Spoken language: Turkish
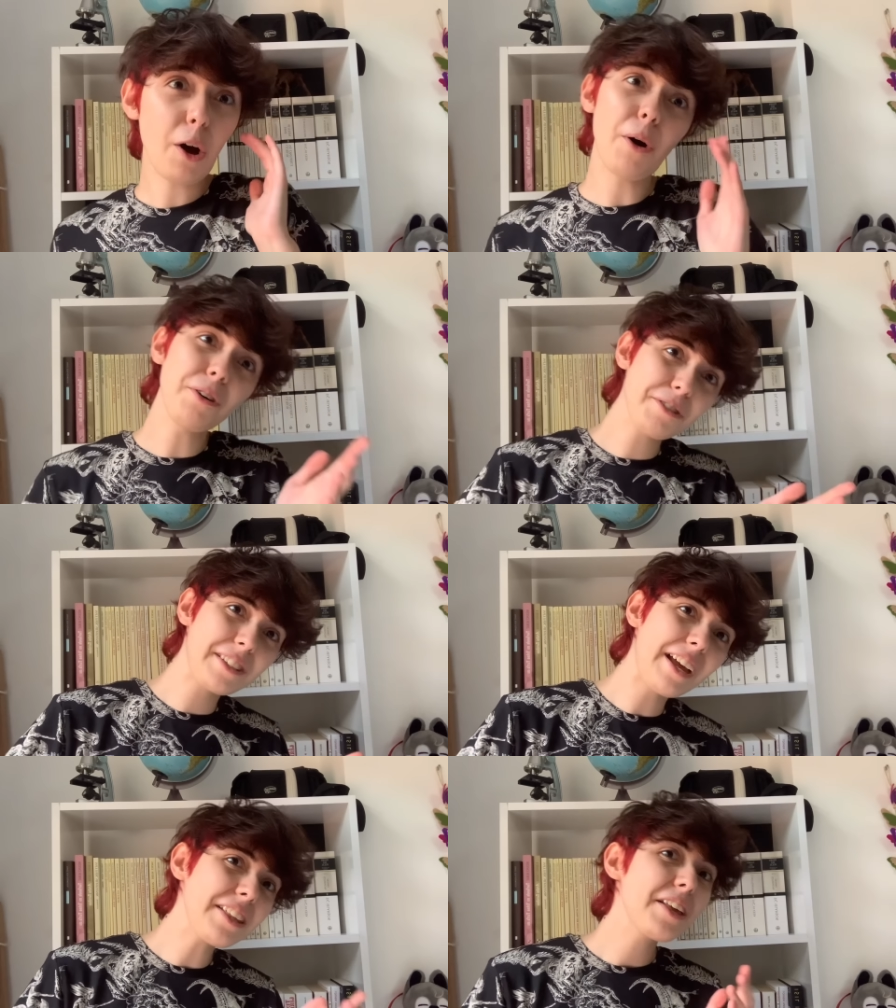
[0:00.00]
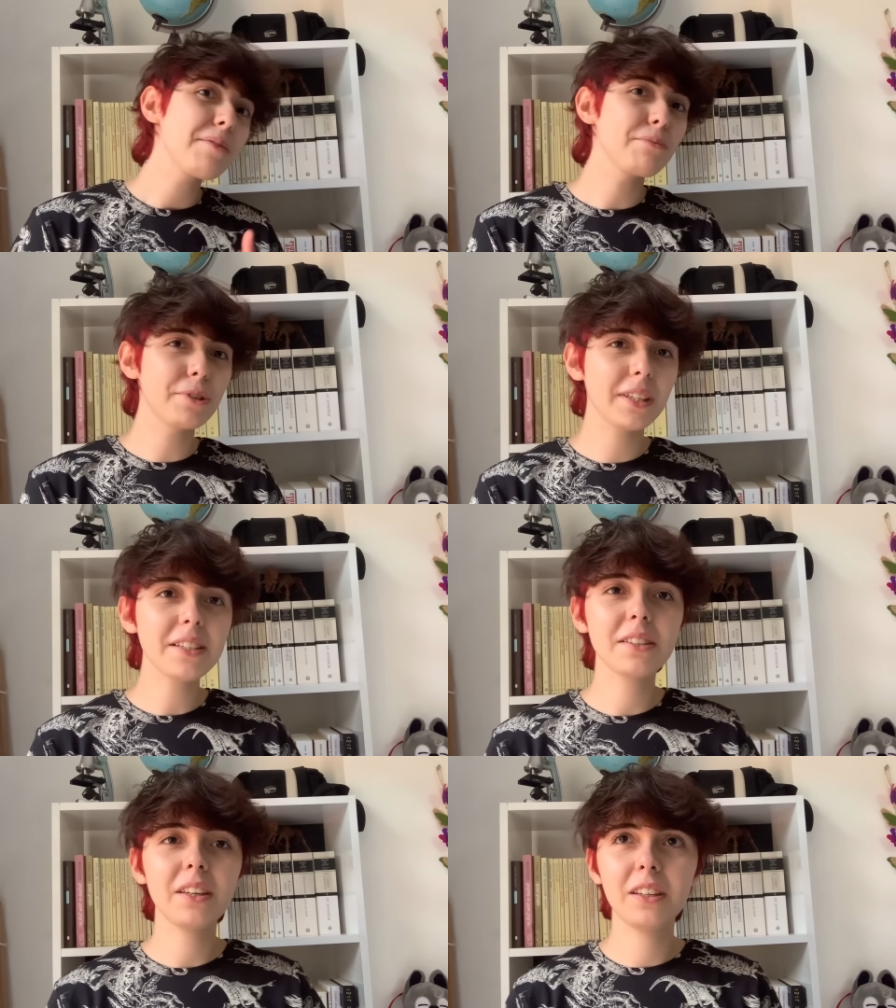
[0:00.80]
O yüzden bugün
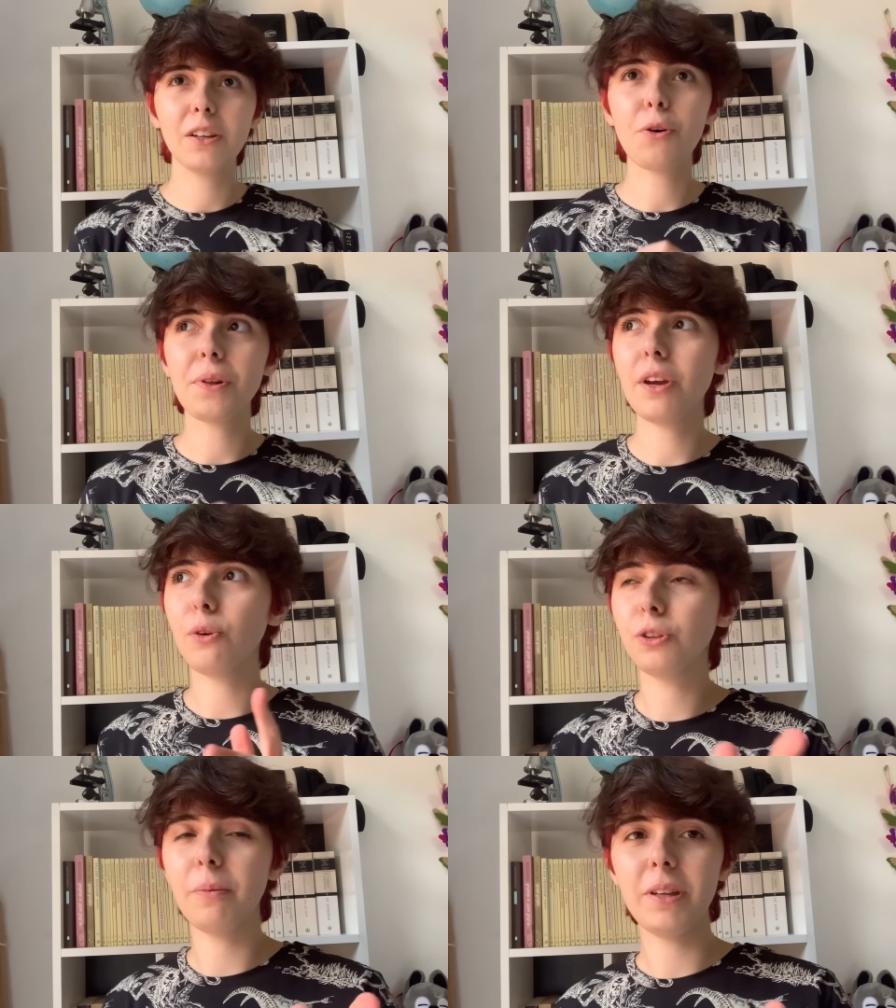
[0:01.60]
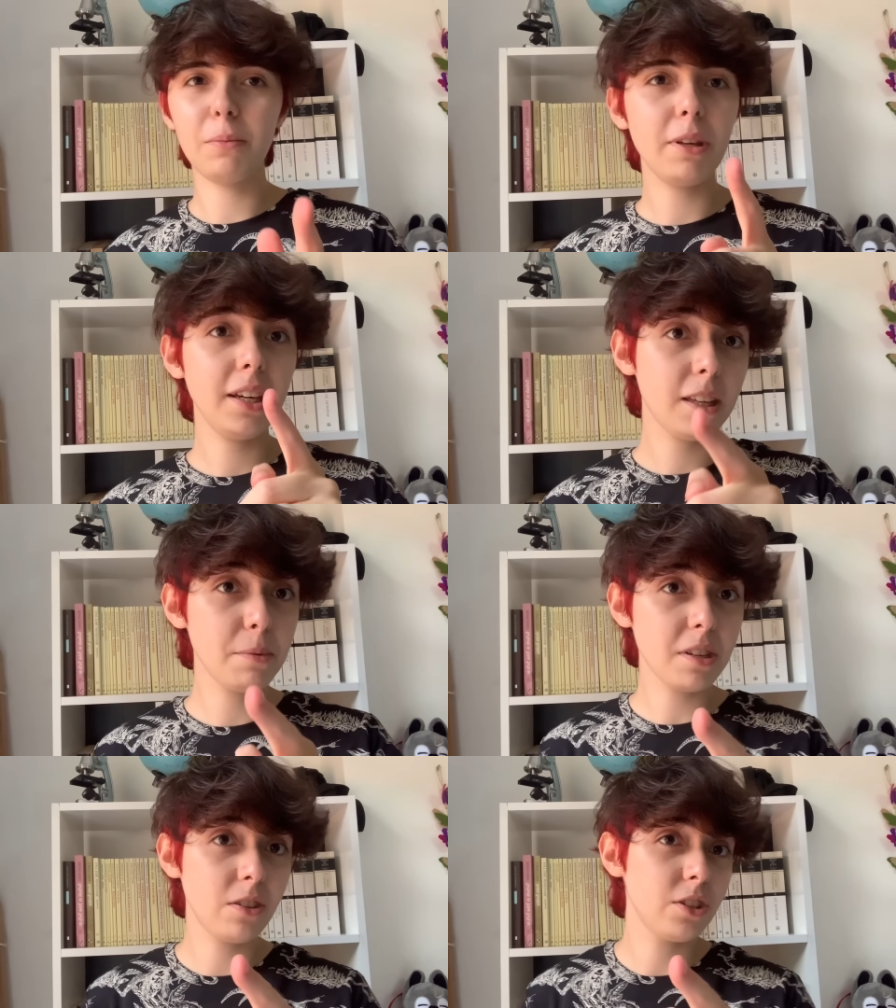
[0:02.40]
içinde yine kolay okunabilir bir
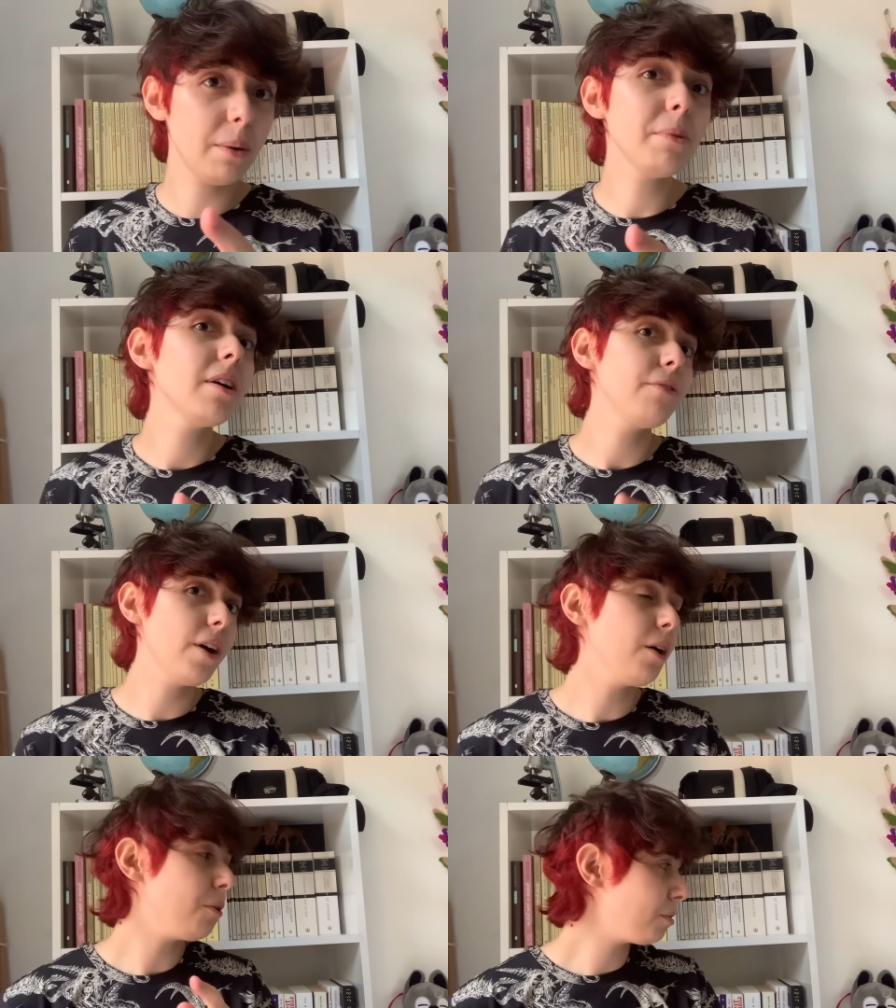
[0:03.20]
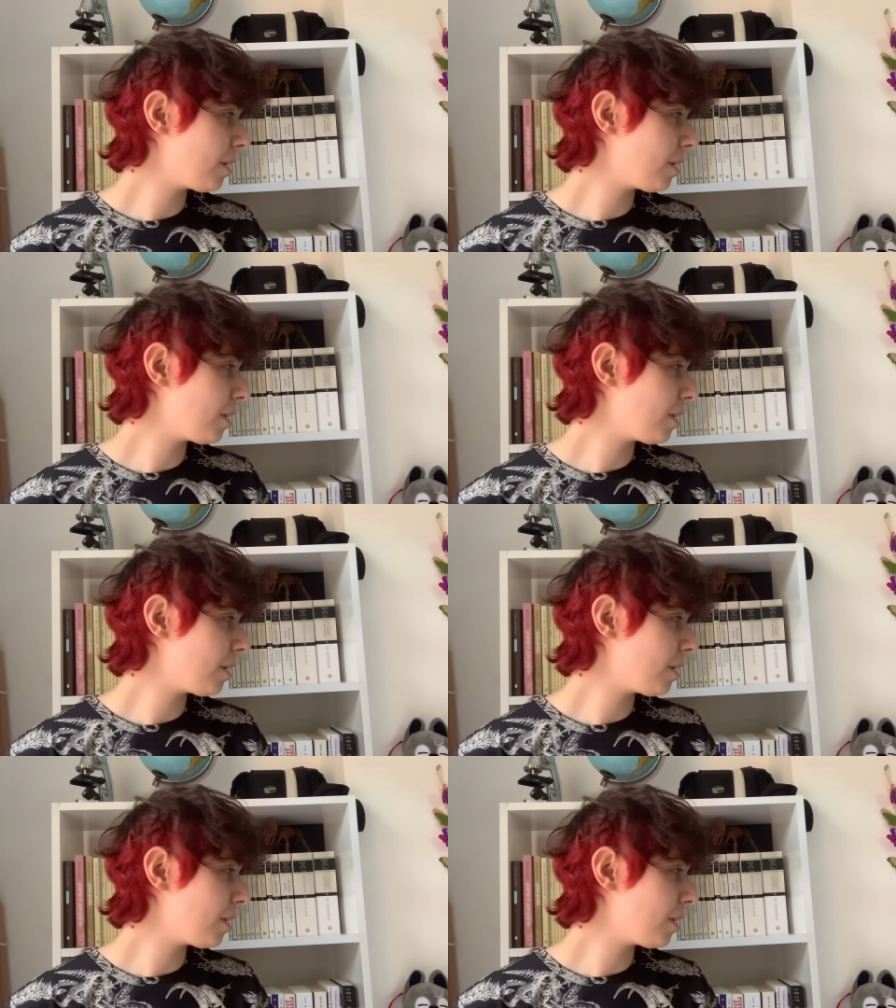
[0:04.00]
kitabı seçeceğim ve o